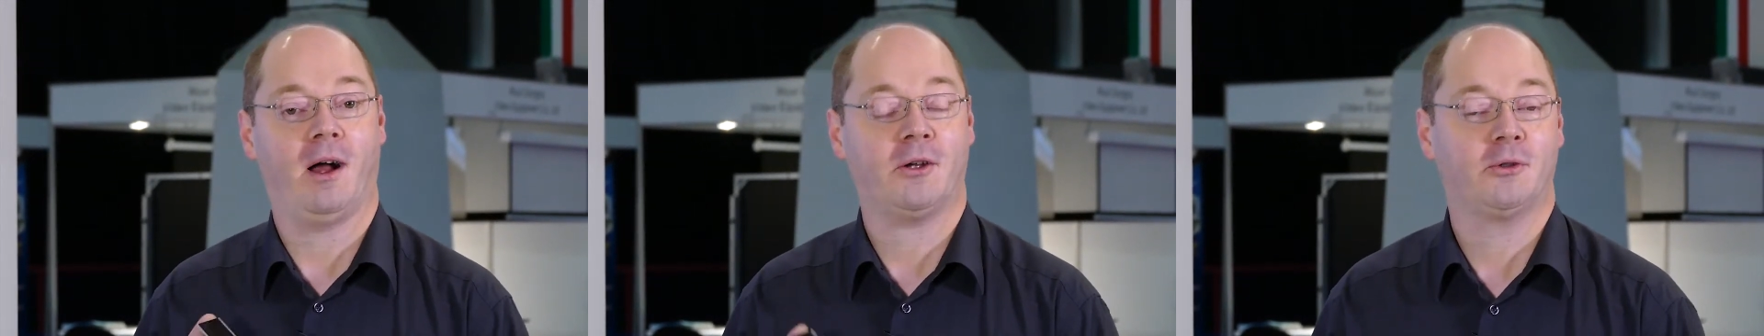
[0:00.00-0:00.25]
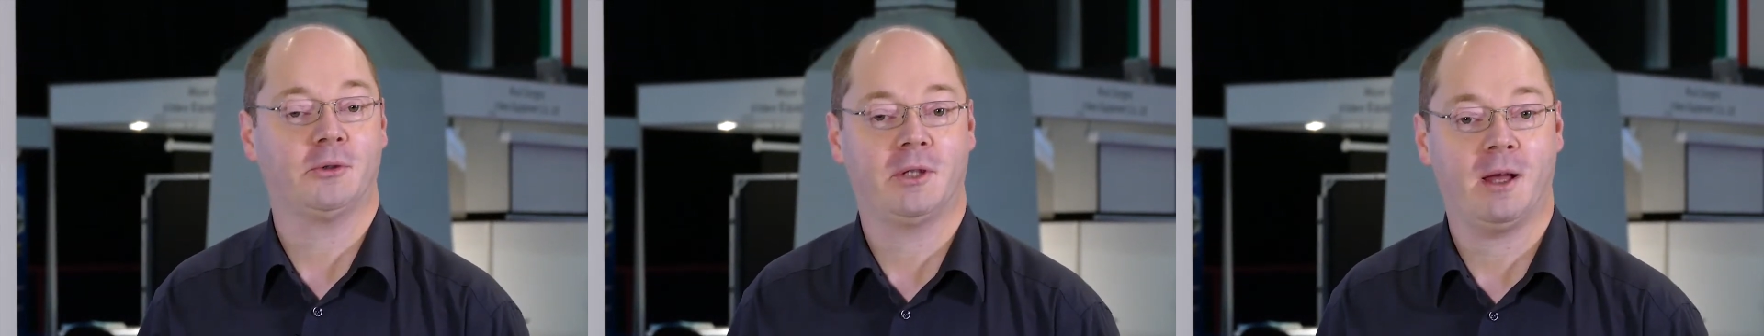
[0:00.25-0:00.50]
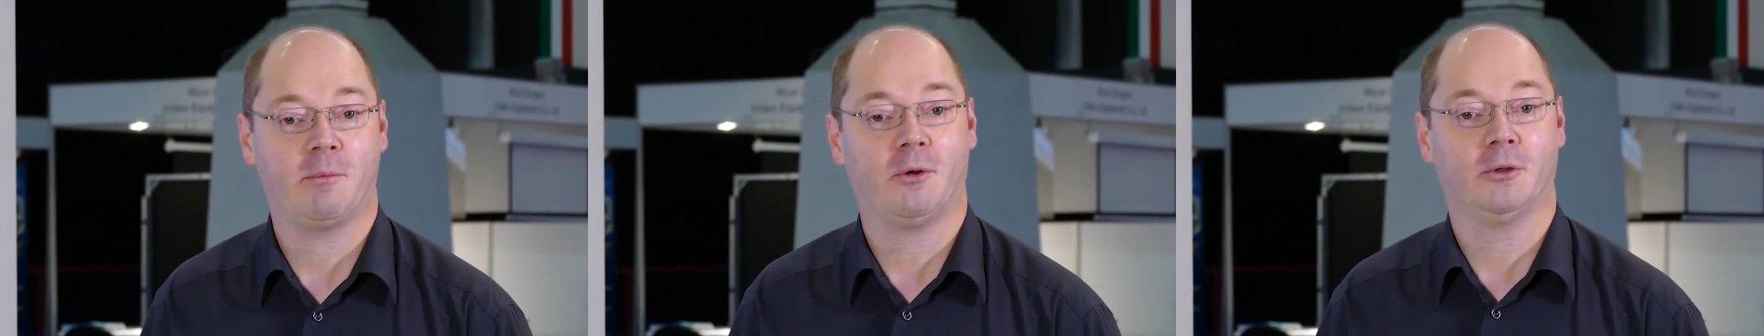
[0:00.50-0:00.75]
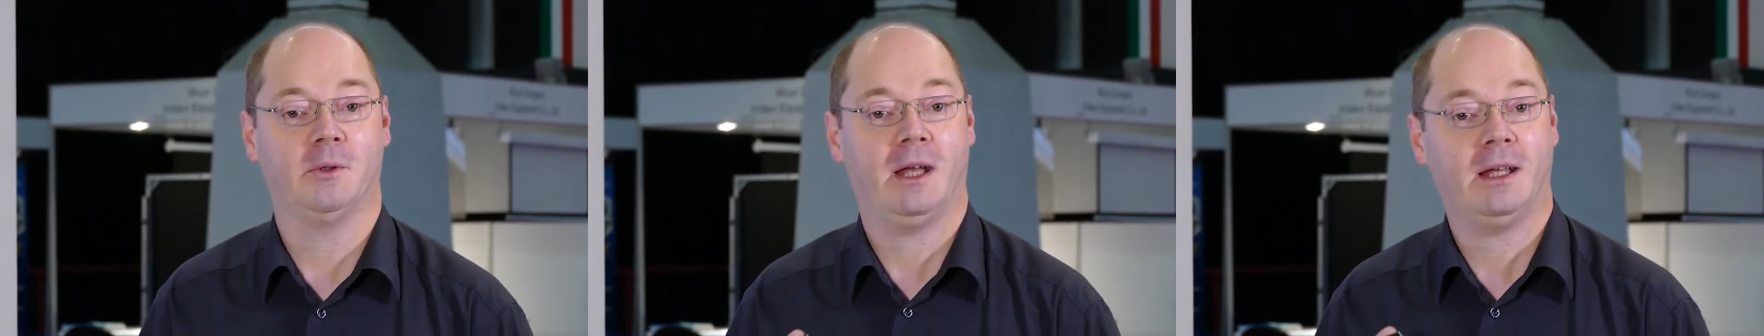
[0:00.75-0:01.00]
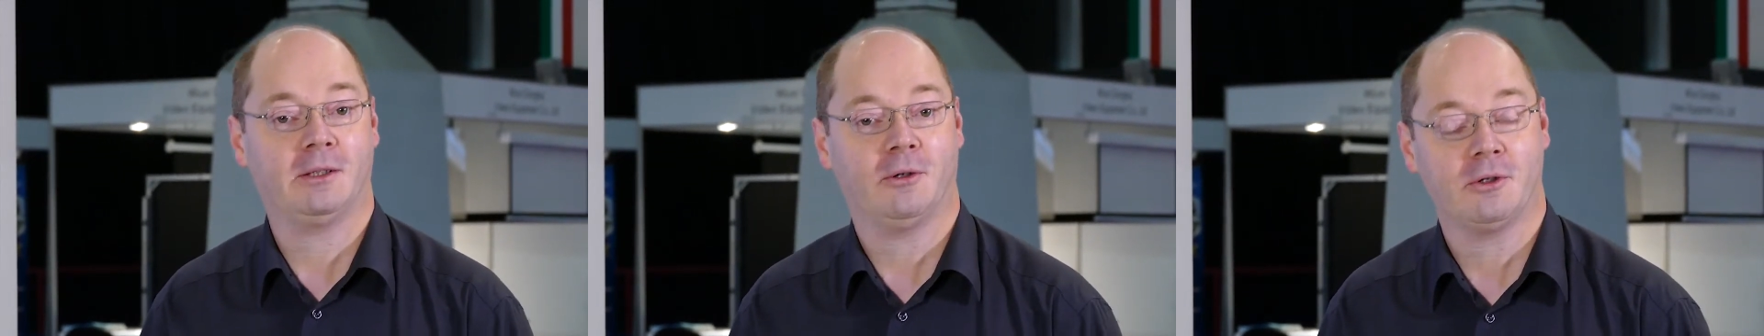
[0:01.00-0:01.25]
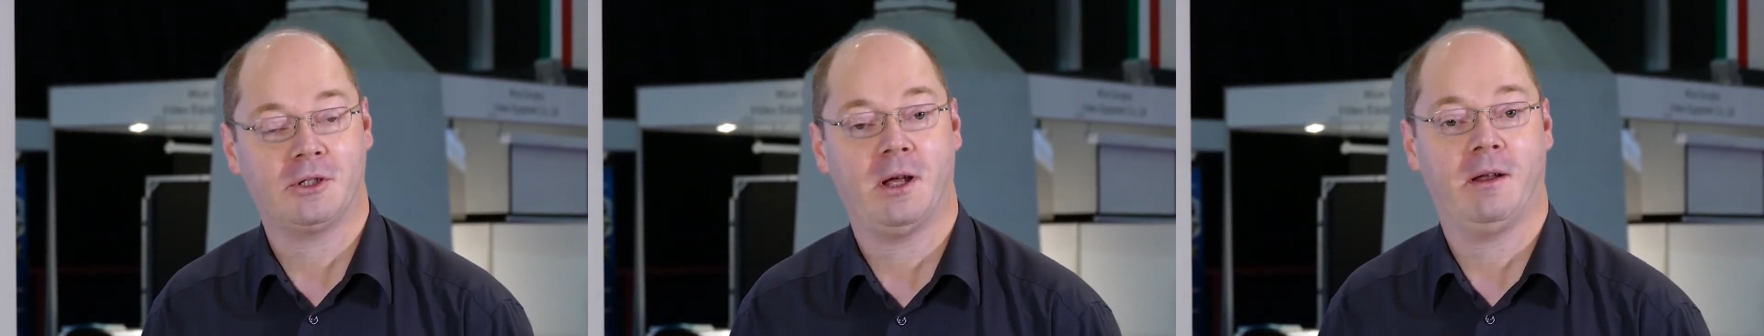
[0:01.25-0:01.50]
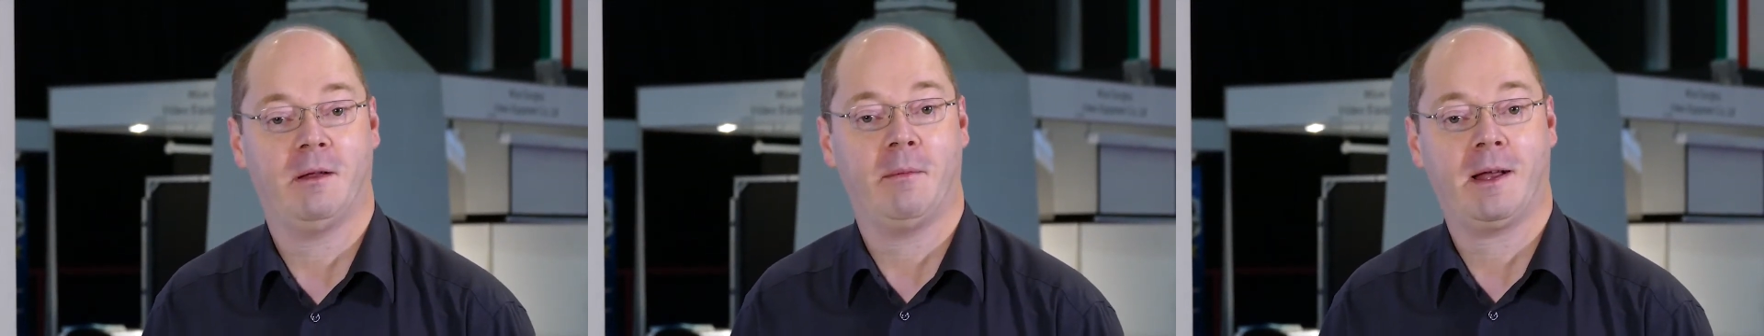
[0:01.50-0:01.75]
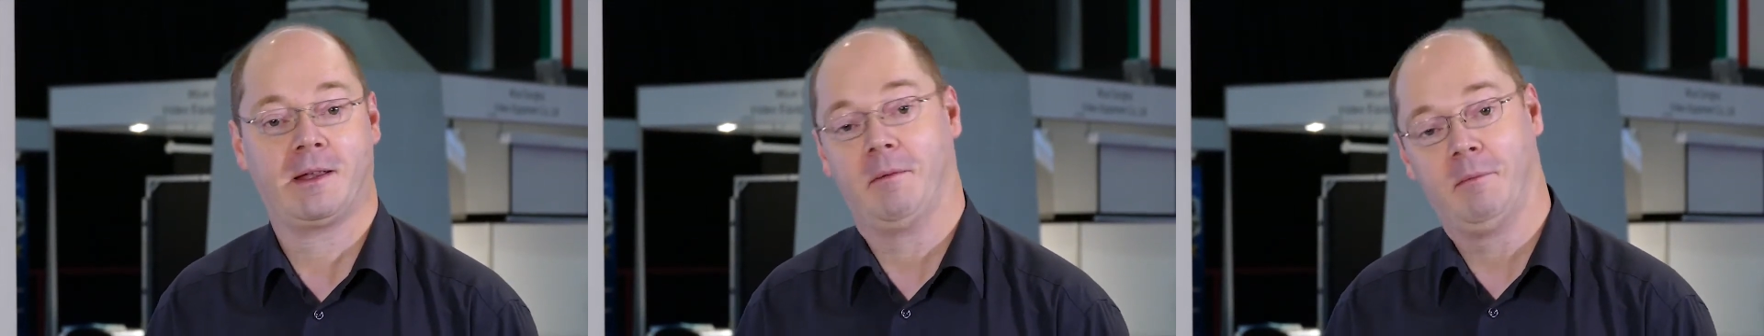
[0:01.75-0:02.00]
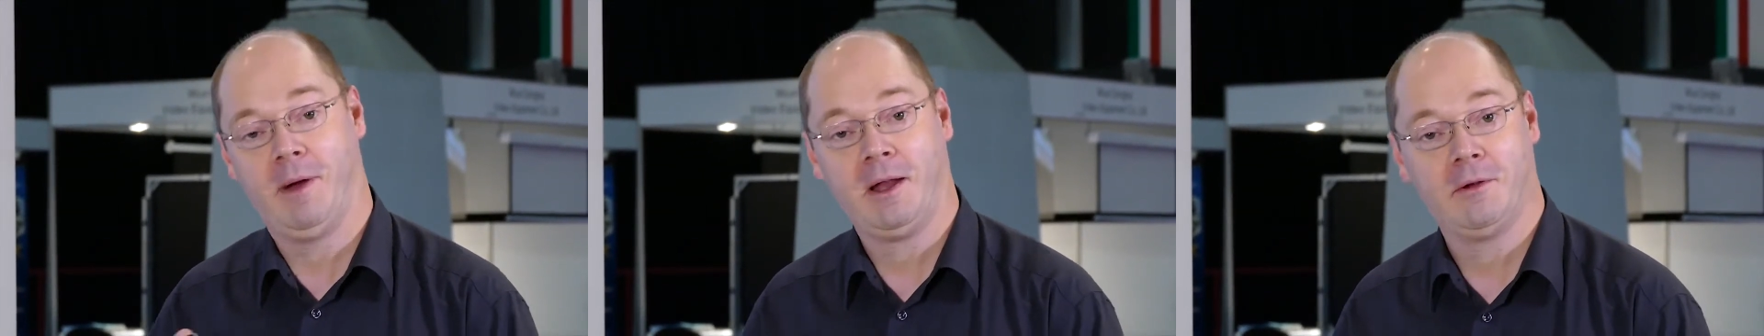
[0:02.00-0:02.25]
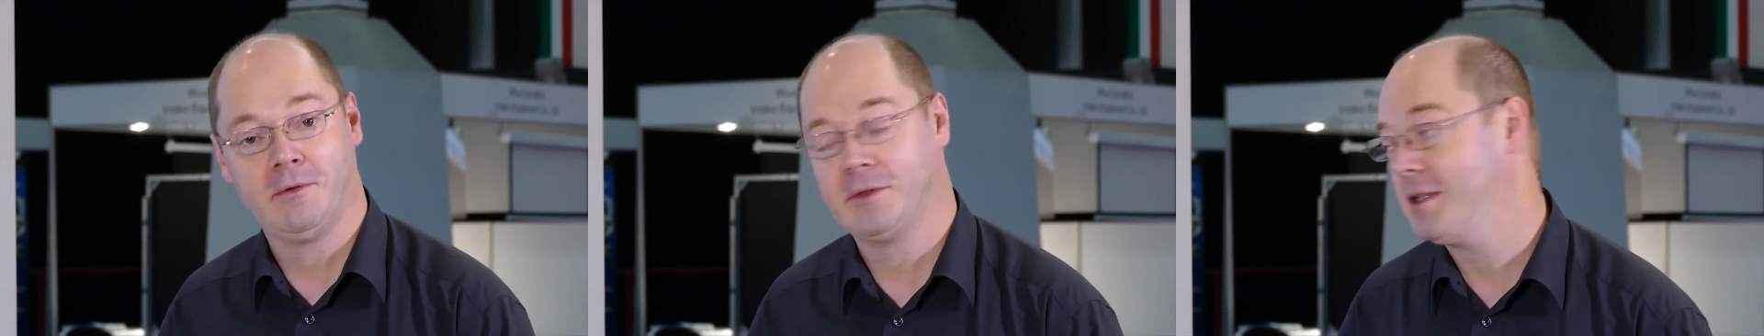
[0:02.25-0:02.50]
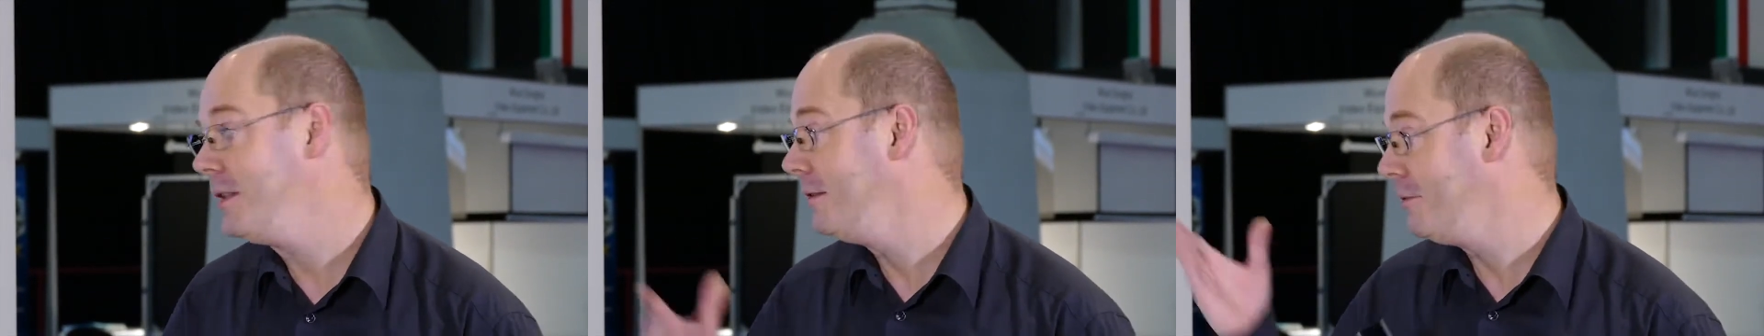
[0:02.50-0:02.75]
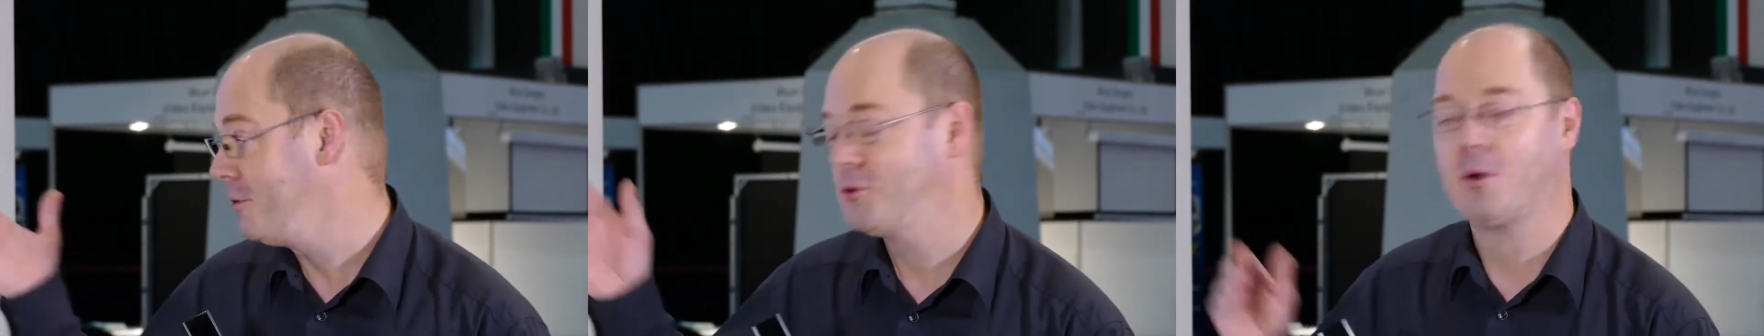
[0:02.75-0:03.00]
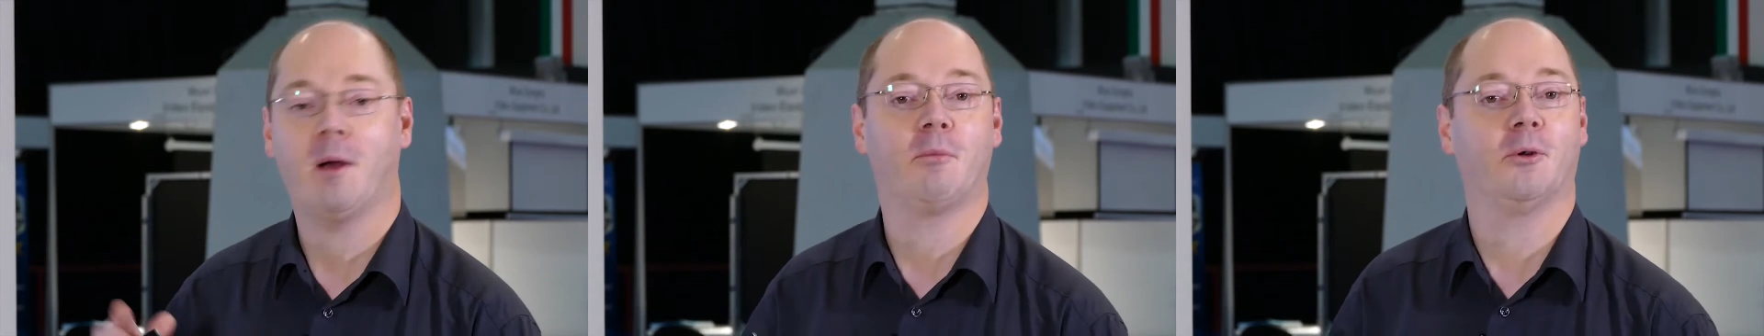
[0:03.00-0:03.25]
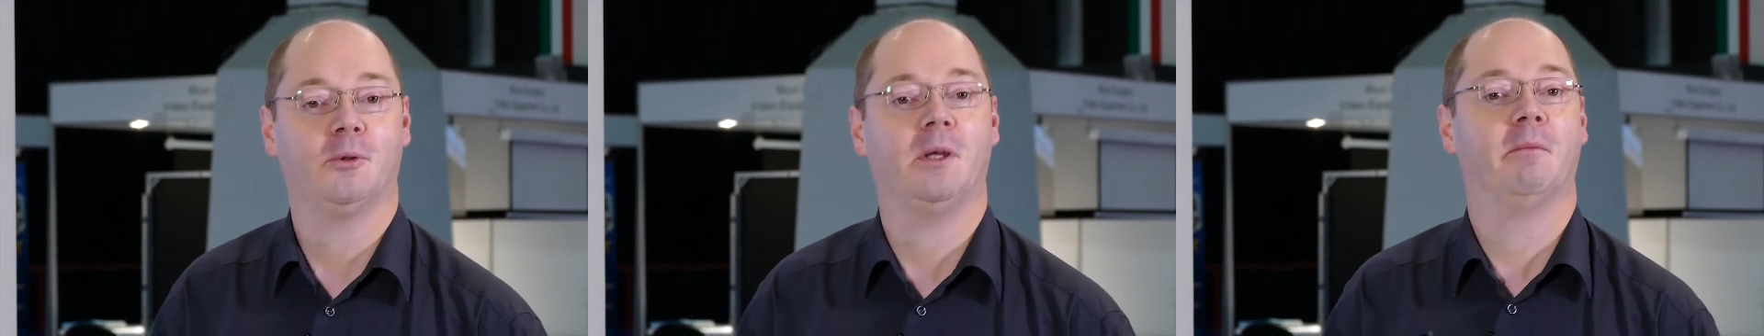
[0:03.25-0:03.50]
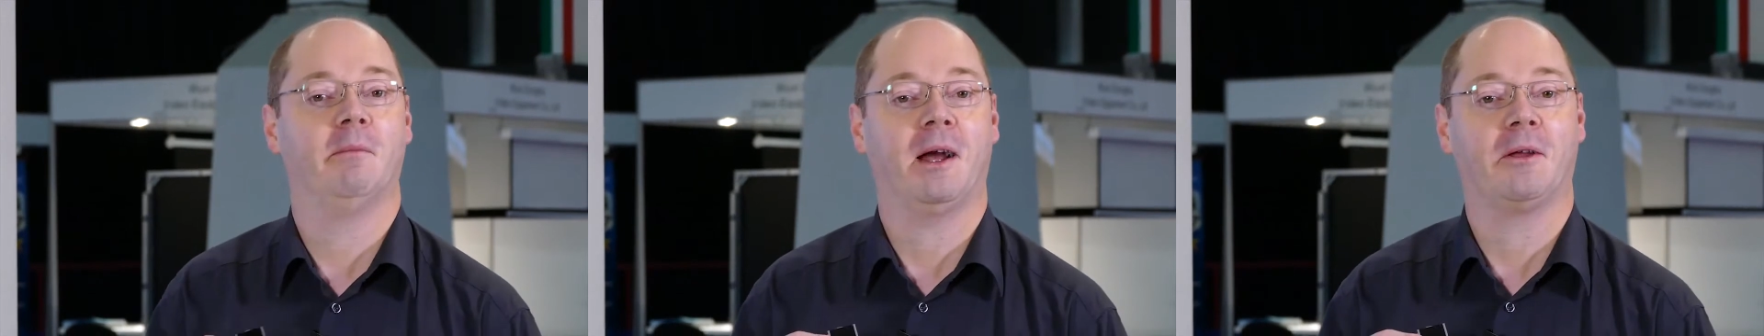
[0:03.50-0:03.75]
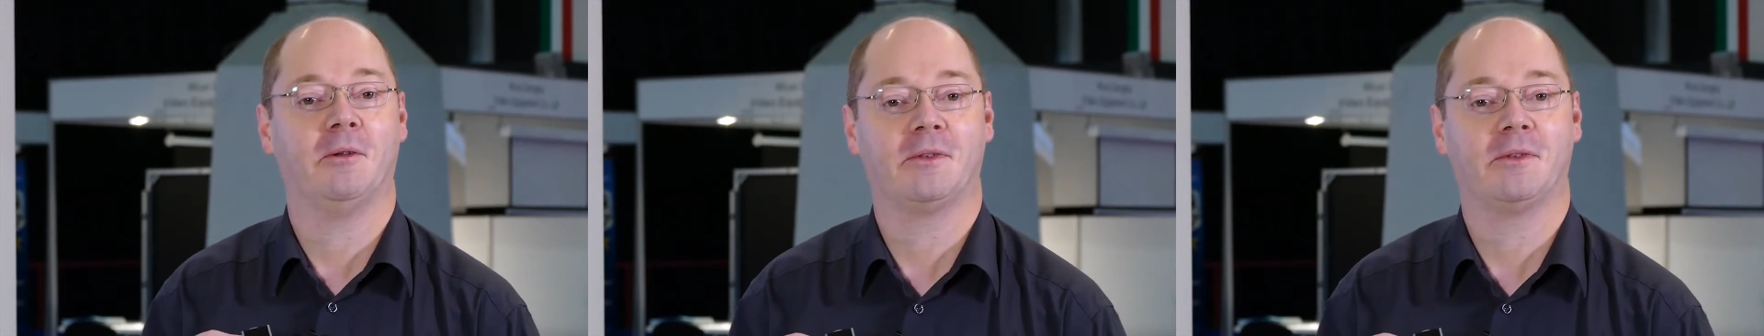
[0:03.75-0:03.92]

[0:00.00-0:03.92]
ajouter un produit étranger à la marque Bang sur un produit Bang